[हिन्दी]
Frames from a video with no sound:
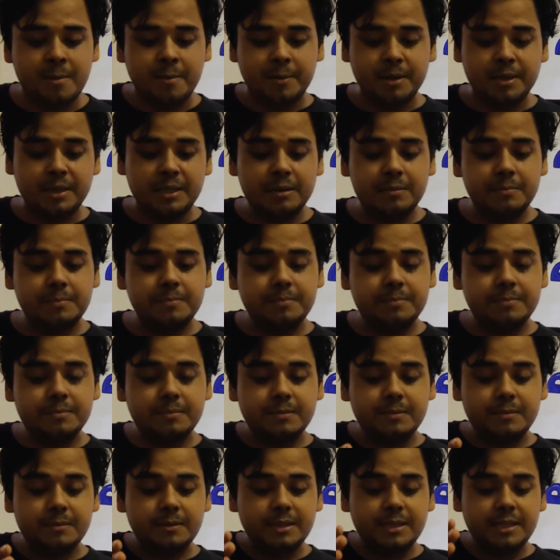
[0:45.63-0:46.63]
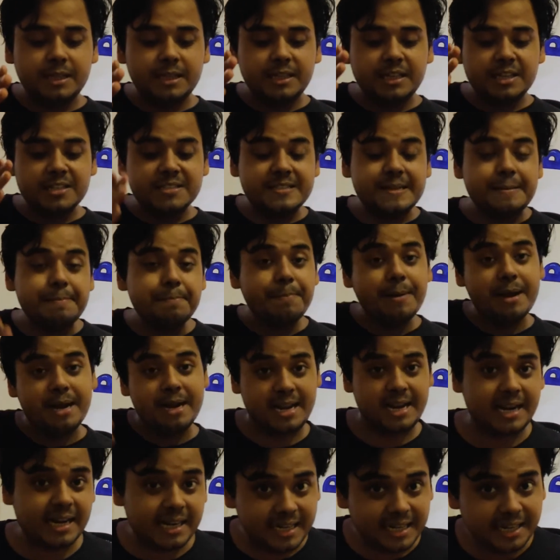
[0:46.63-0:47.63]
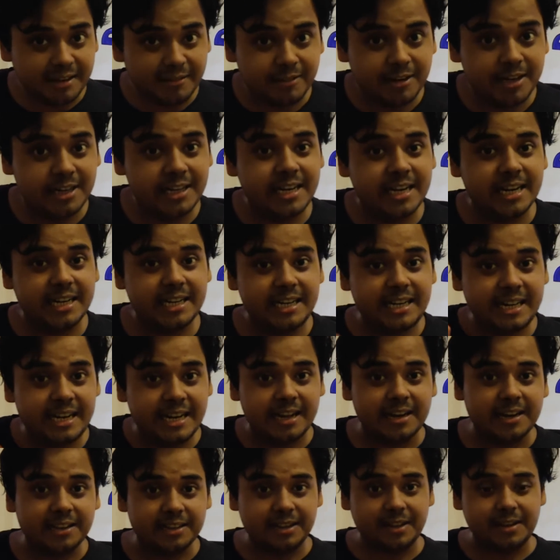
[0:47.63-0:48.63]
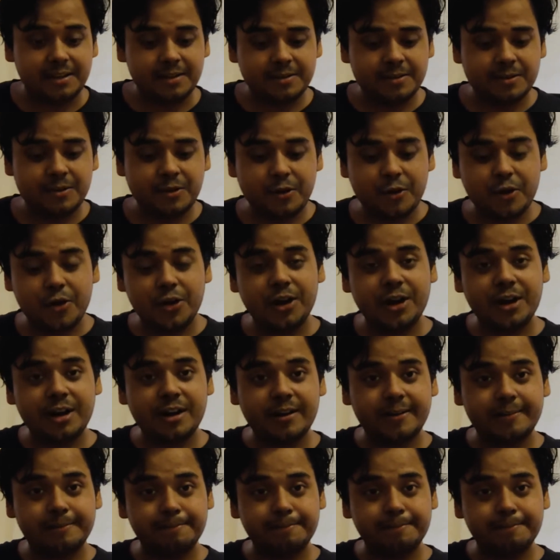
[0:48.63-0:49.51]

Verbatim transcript: मतलब ये दस दिन पहले का डिलीवरी डेट दिखा रहा था और